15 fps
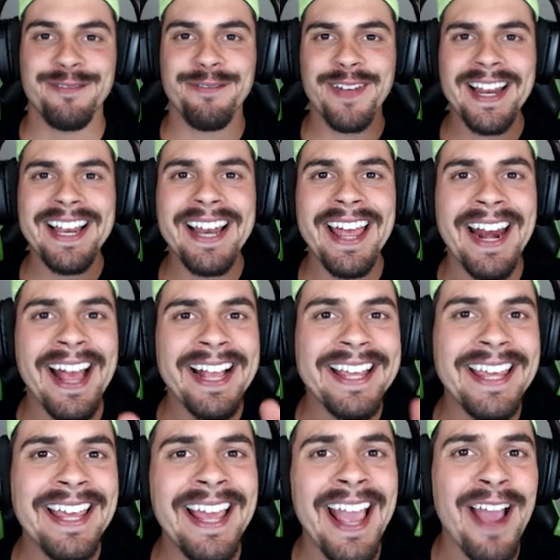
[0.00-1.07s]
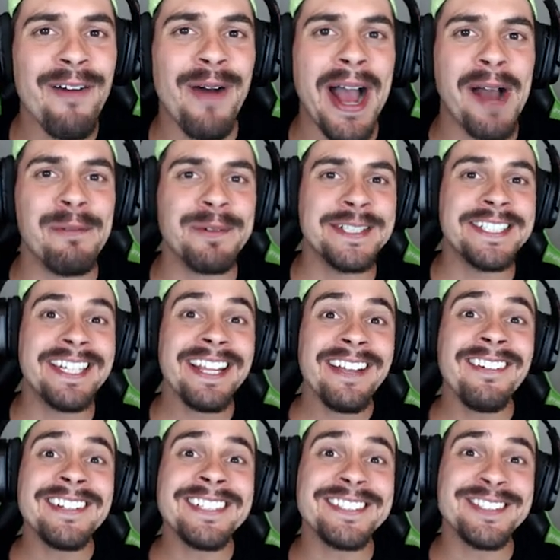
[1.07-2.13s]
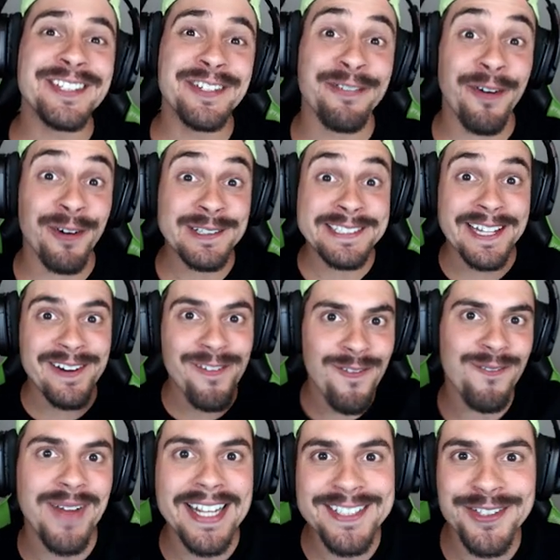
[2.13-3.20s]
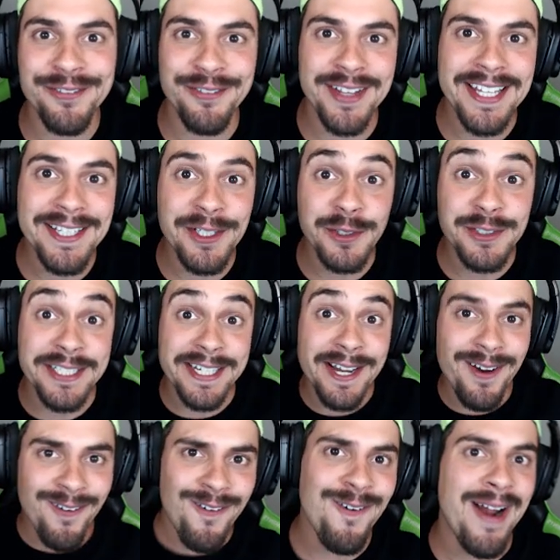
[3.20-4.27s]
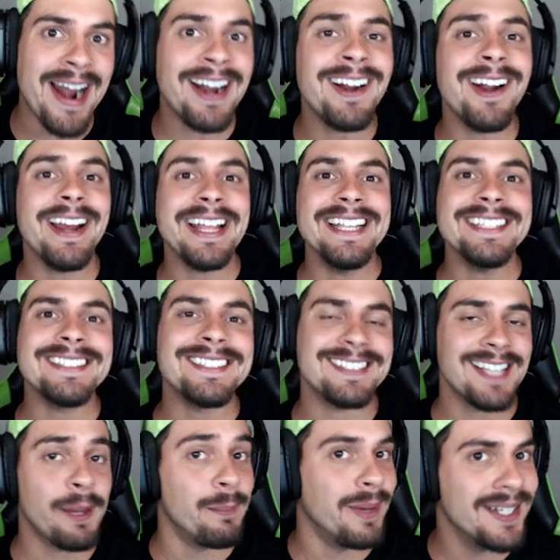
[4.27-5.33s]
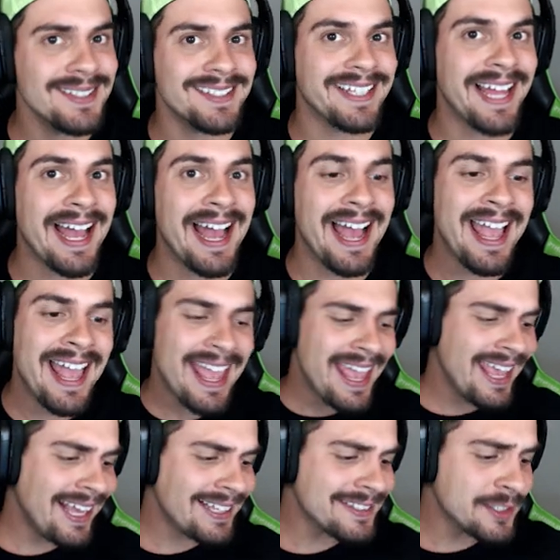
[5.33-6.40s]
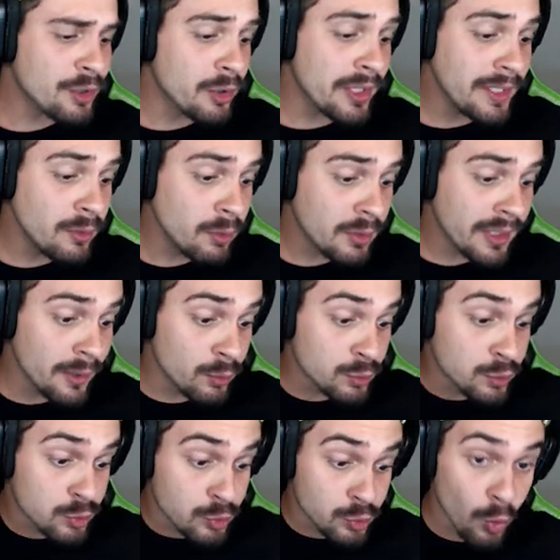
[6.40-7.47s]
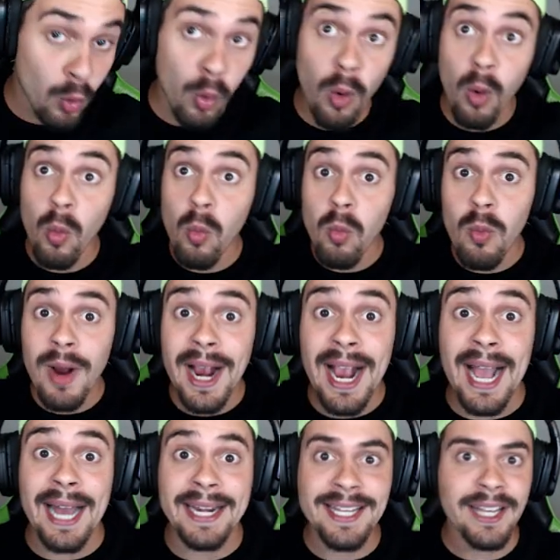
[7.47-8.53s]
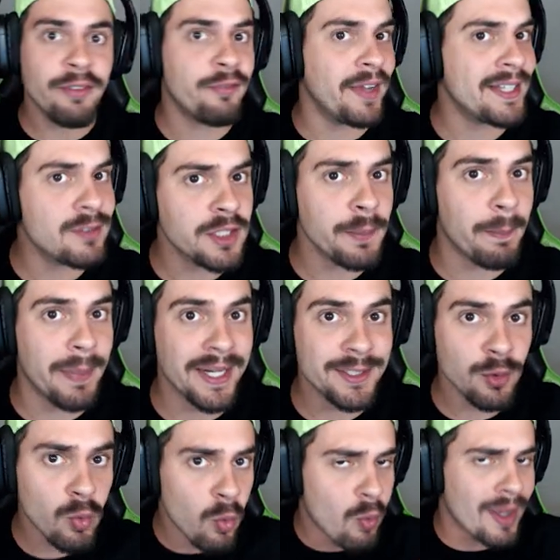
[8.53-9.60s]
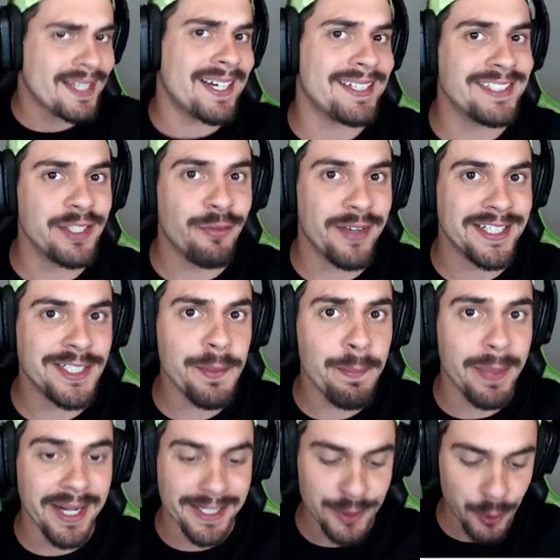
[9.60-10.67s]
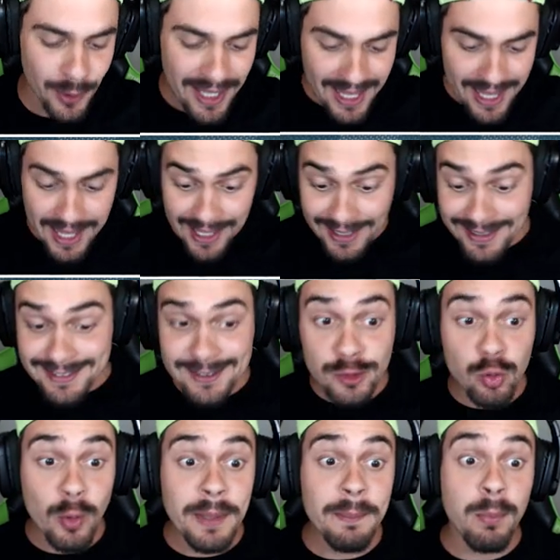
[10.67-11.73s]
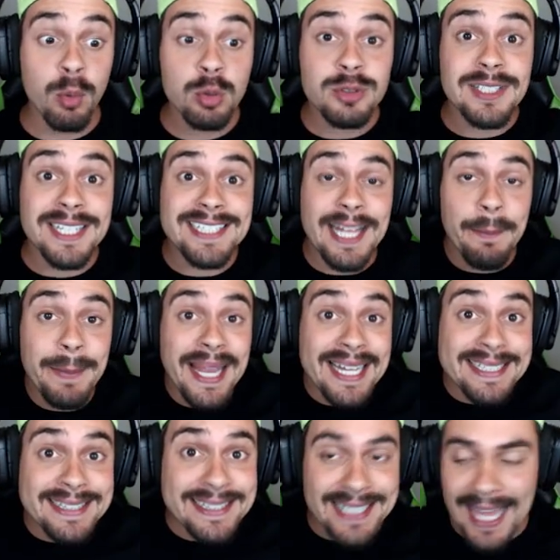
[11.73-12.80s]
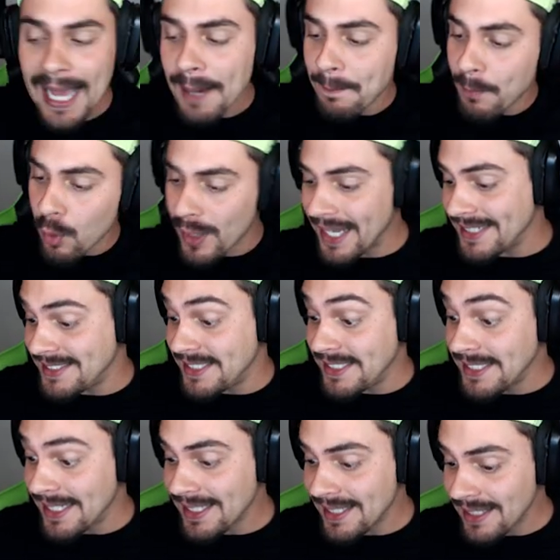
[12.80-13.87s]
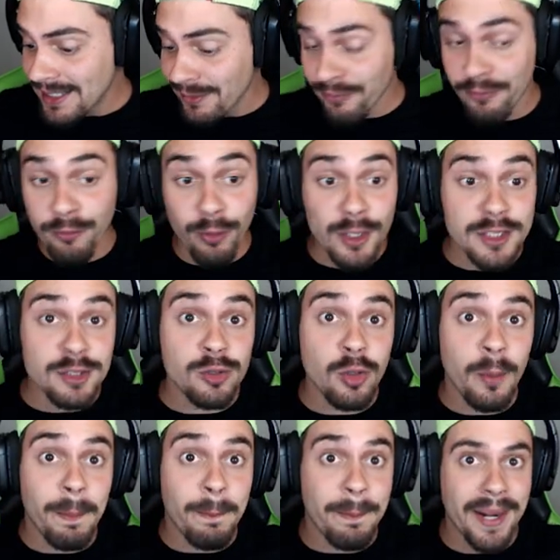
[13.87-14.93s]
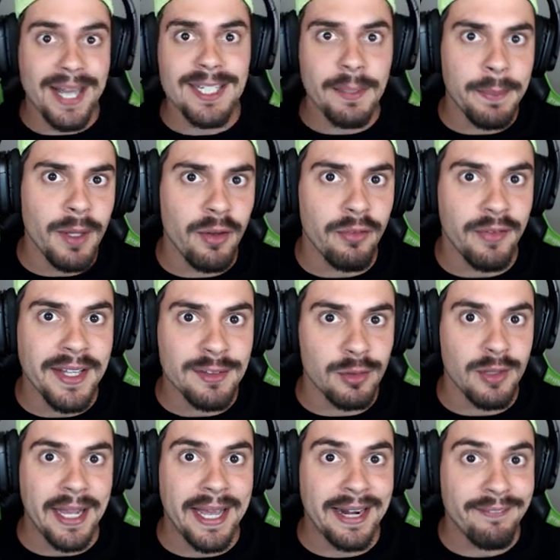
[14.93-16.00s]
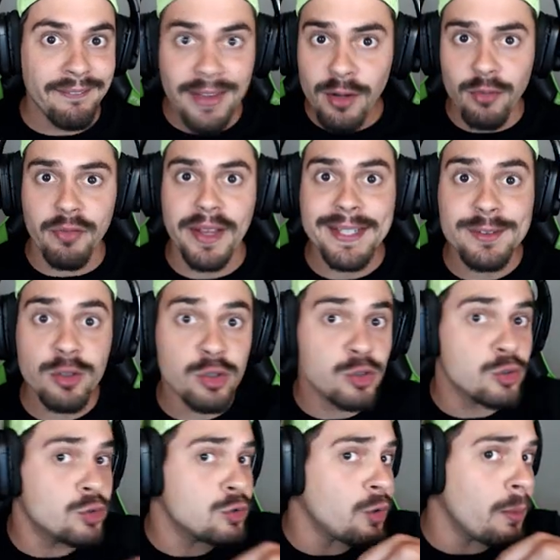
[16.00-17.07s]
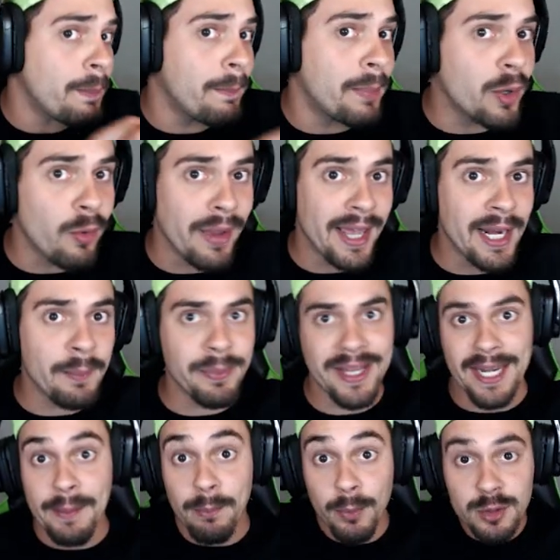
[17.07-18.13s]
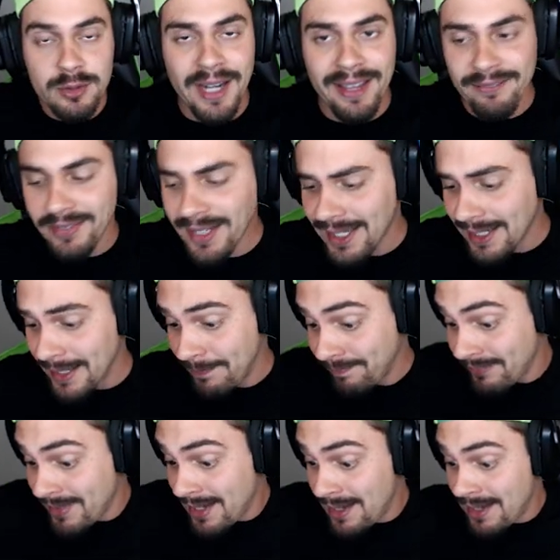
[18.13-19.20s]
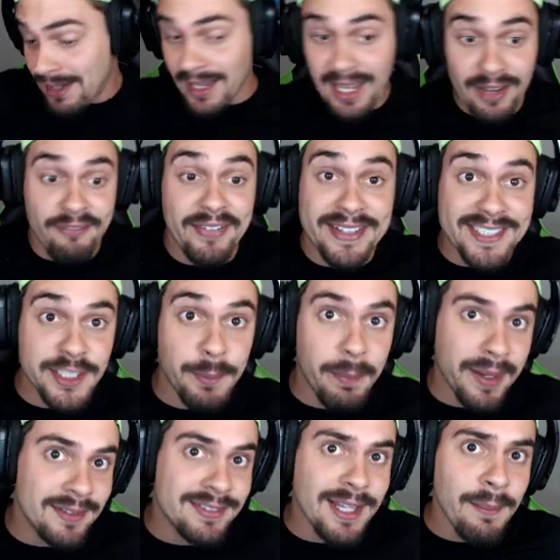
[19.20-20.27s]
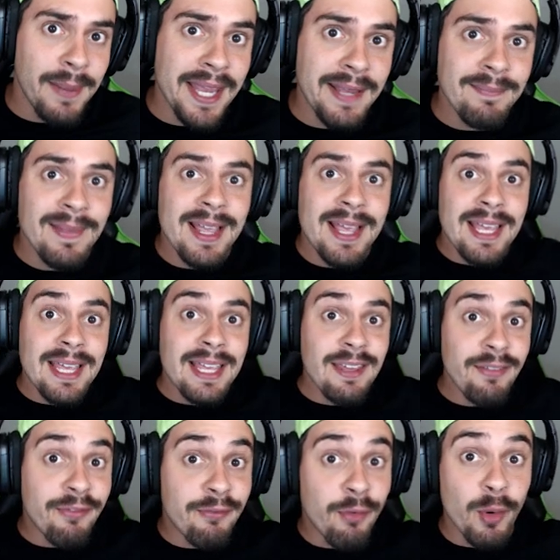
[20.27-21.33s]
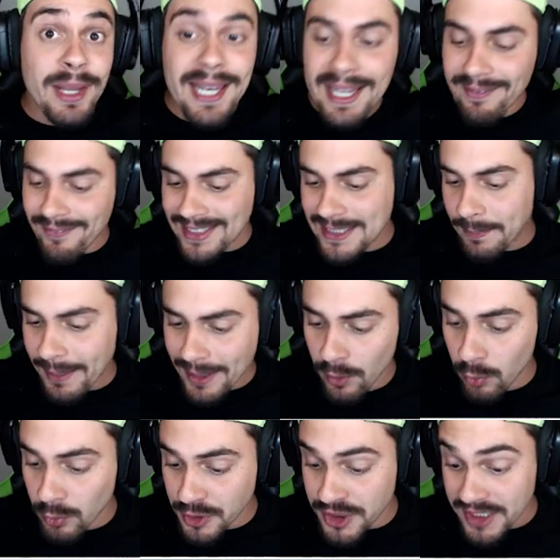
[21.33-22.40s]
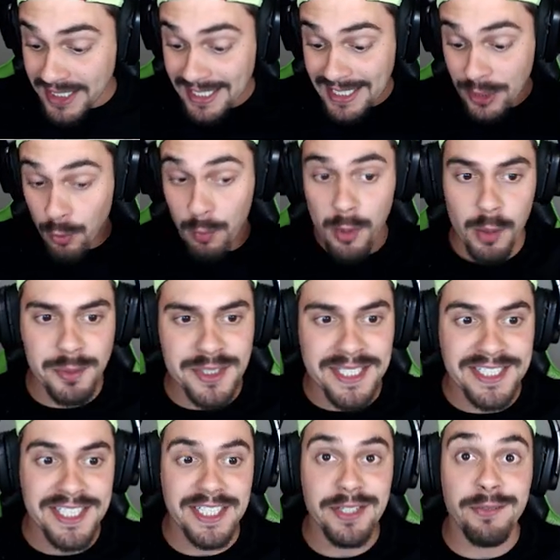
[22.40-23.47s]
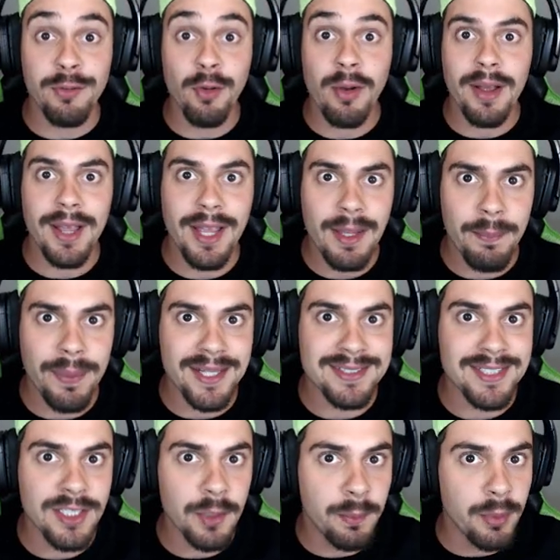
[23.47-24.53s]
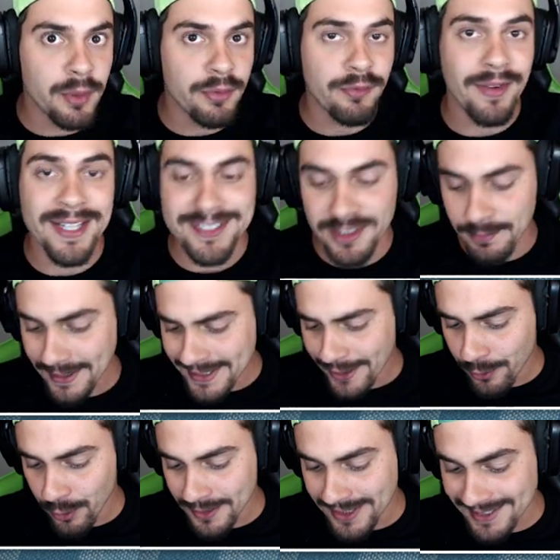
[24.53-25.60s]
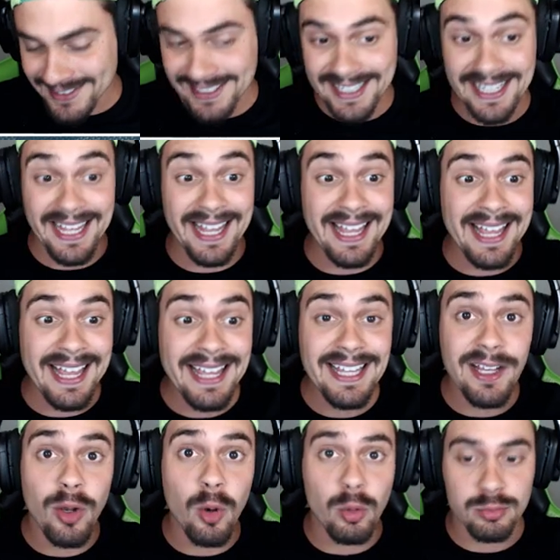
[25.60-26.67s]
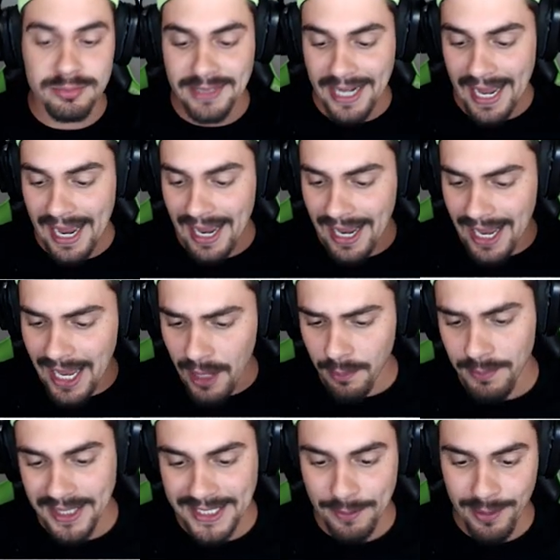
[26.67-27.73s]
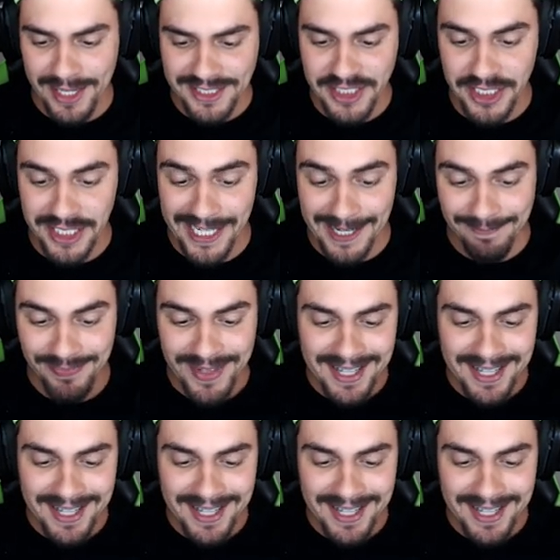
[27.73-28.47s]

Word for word: Fala galera, aqui é o Abut e hoje eu estou de volta com mais um vídeo de Where is Samantha? Esse joguinho que eu sou um carinha feito de pano, um quadradinho feito de pano, estou em busca da minha namoradinha que foi soprada pelo vento, cara. Veio o vento, soprou ela, porque ela é muito levinha, né? Ela é feita de pano também e foi levada para longe e o meu objetivo é ir passando por fases madeironas e encontrar a minha namoradinha.